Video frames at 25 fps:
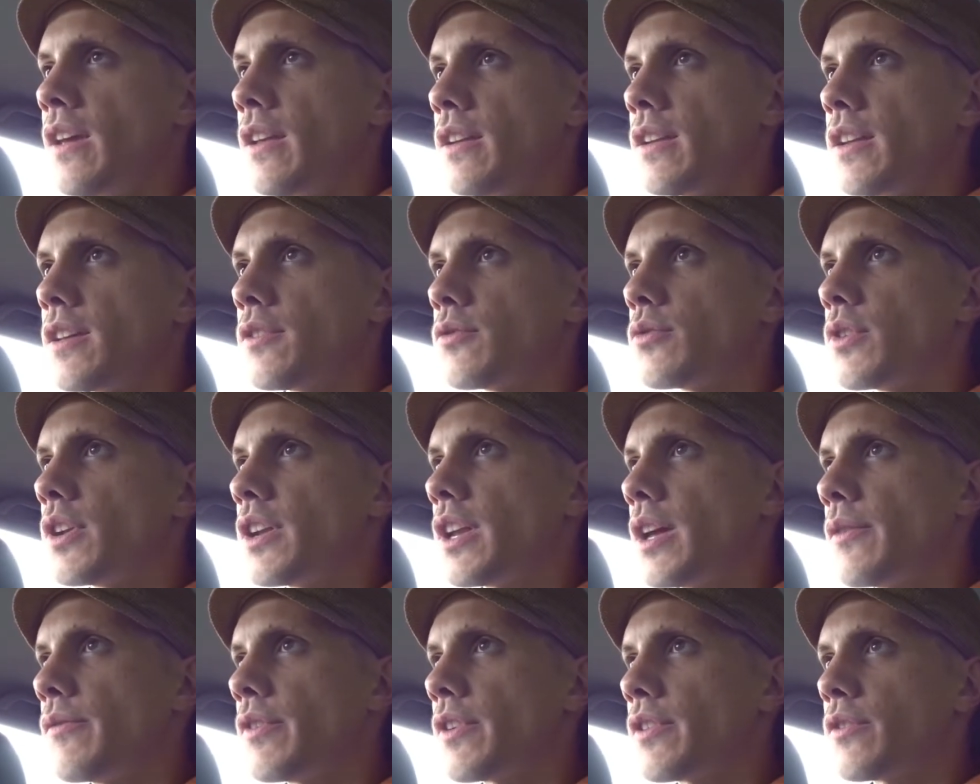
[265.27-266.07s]
Das wird halt
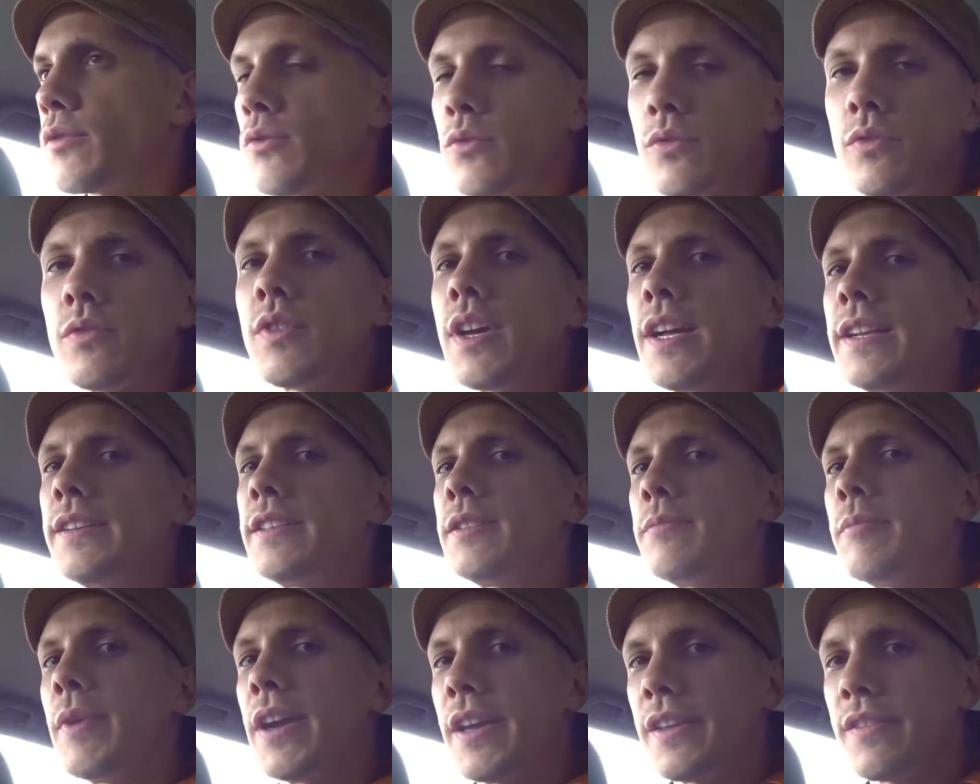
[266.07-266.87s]
einfach so. Und halt die
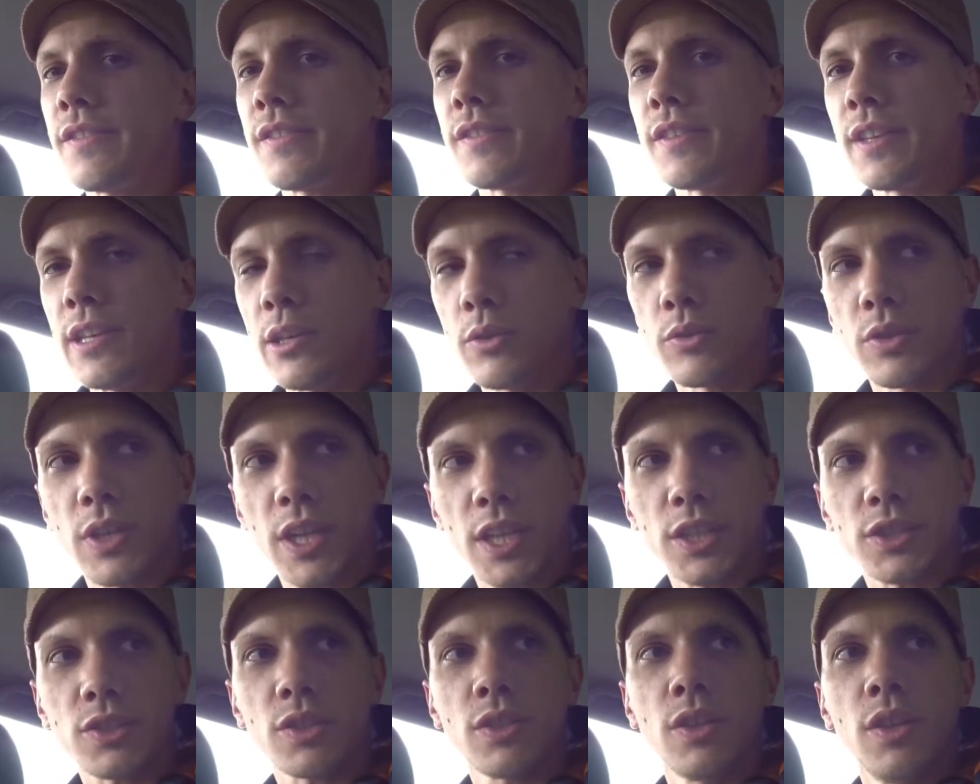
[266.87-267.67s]
meisten
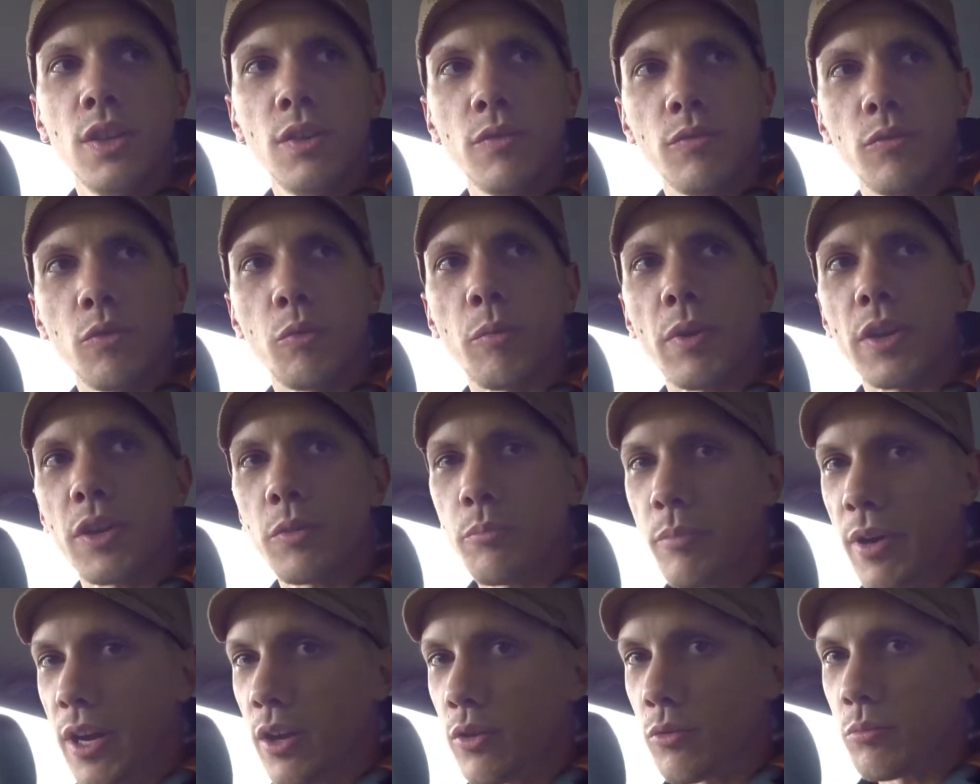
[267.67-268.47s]
Geocaches, wo man eine
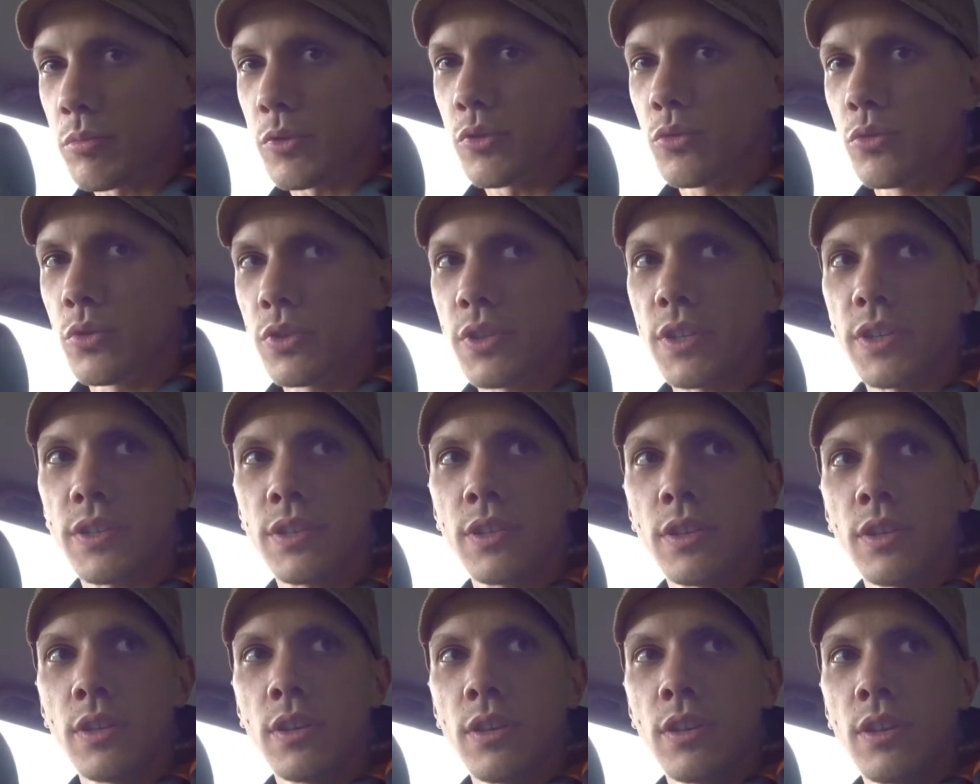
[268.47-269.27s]
Peilung benötigt,
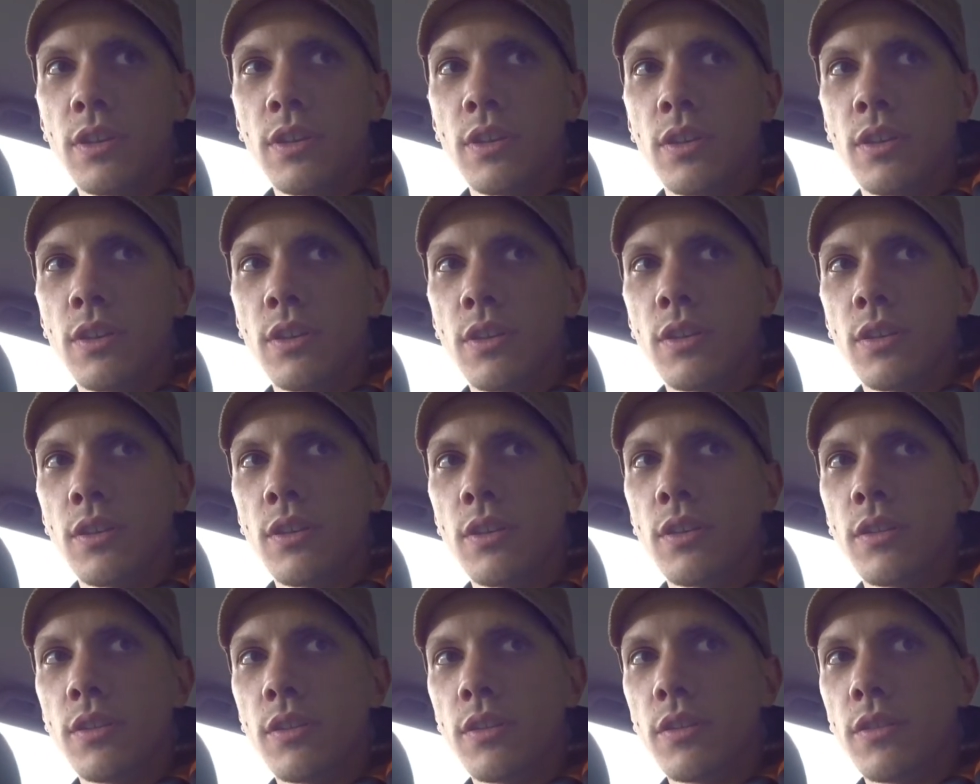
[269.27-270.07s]

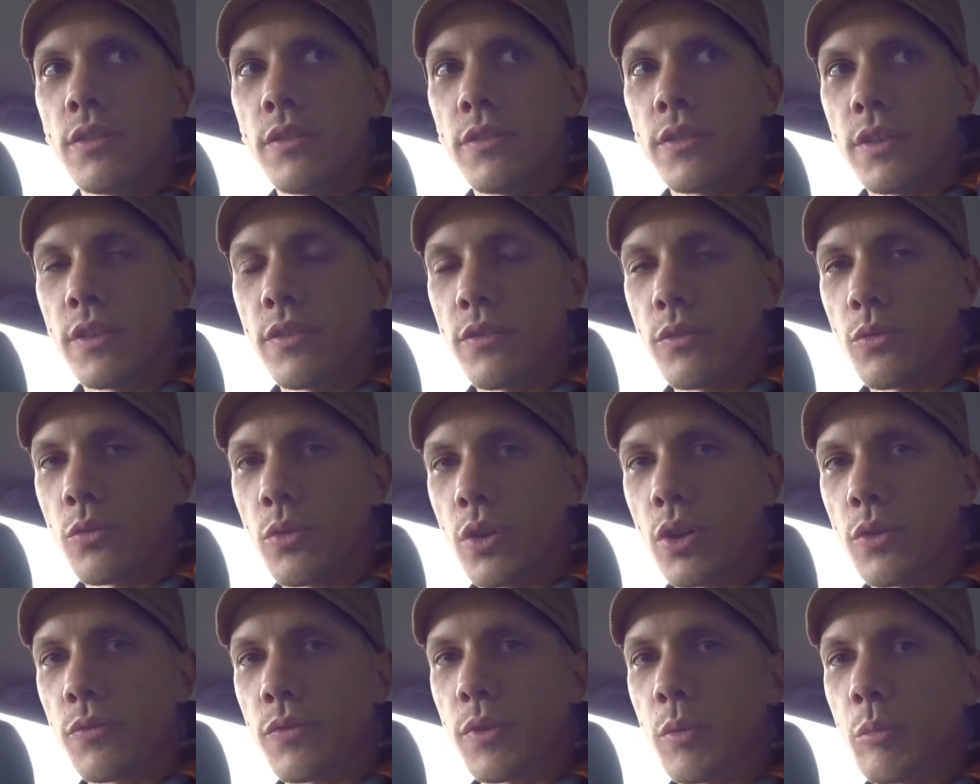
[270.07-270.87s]
sind so
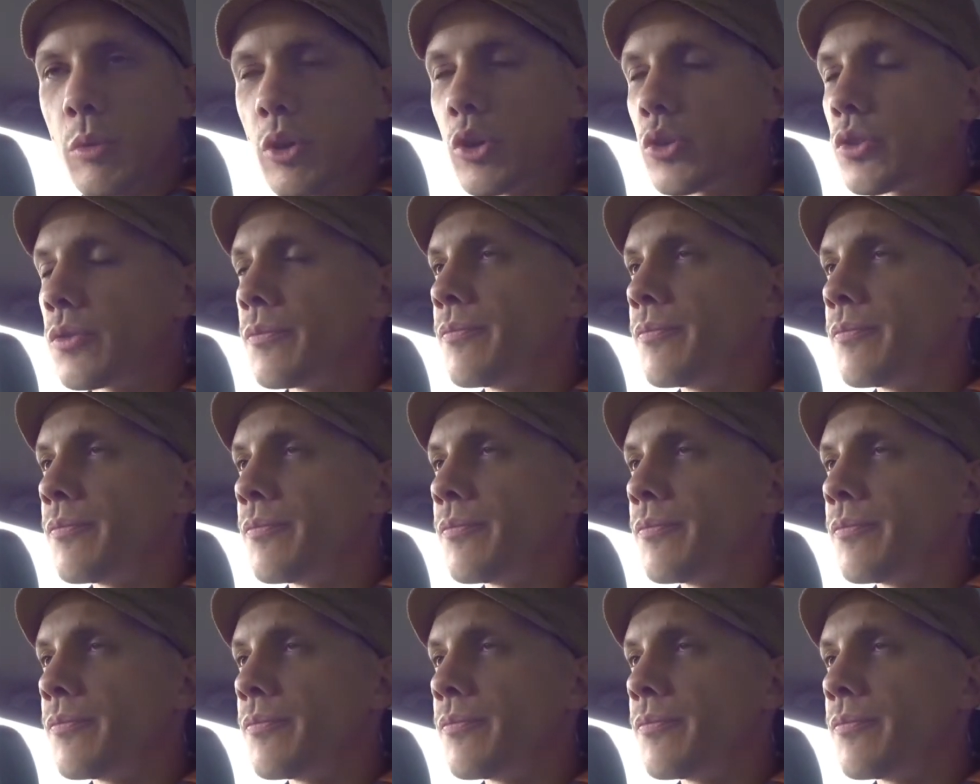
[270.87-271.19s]
aufgebaut.